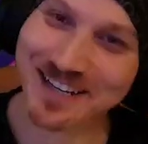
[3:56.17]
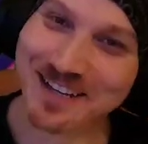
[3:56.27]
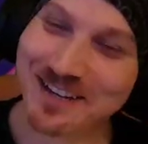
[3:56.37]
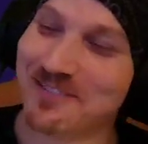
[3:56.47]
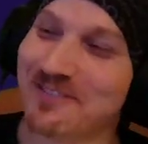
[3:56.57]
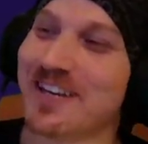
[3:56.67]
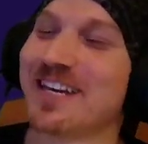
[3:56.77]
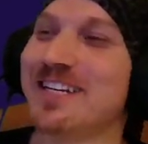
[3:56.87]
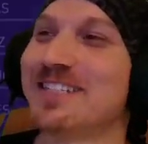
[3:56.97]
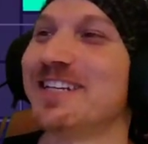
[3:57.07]
Ve
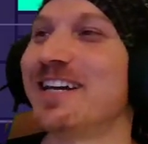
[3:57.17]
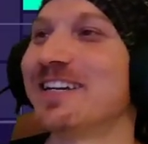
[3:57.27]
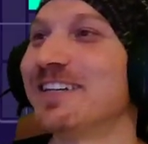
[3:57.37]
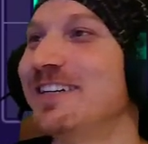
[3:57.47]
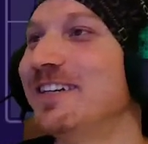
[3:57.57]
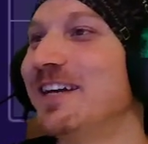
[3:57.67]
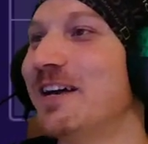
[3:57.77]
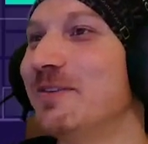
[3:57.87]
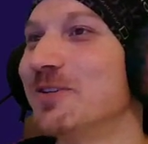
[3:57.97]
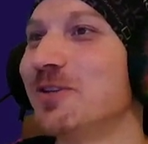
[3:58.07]
gençler hemen
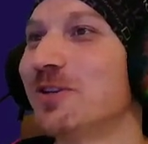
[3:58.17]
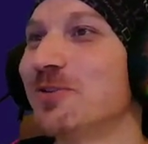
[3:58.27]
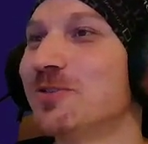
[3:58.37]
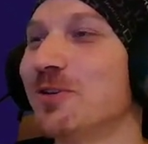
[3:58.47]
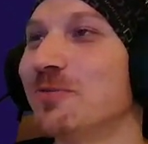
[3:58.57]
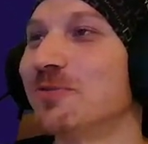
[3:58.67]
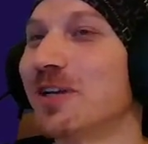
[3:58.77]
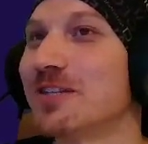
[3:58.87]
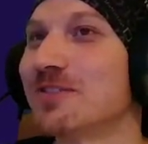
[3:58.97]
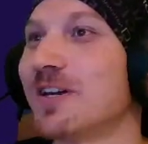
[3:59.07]
şöyle gösteriyorum.
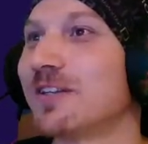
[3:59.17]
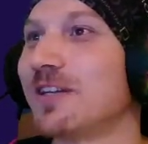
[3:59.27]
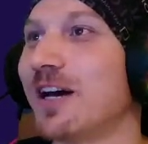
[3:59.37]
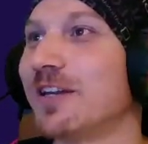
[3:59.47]
Transfer tarihine